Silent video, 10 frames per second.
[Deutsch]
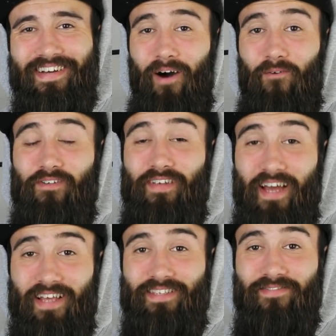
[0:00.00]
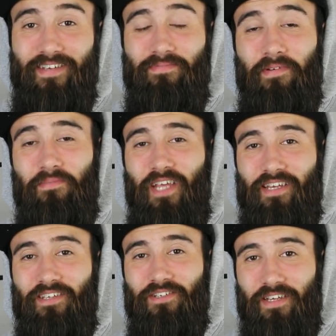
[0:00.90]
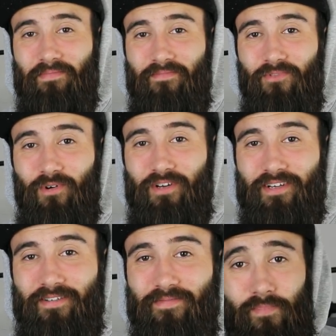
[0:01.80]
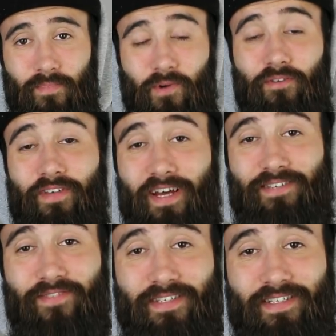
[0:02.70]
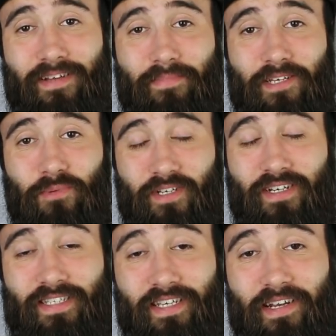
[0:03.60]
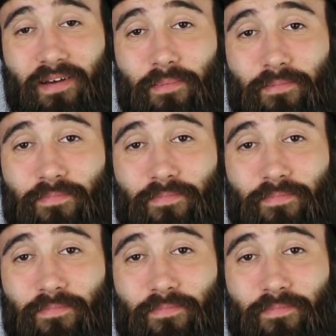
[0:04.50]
auf das, was mir im Chat geschrieben wurde und auf das, was ich dann bei Twitter gesehen habe.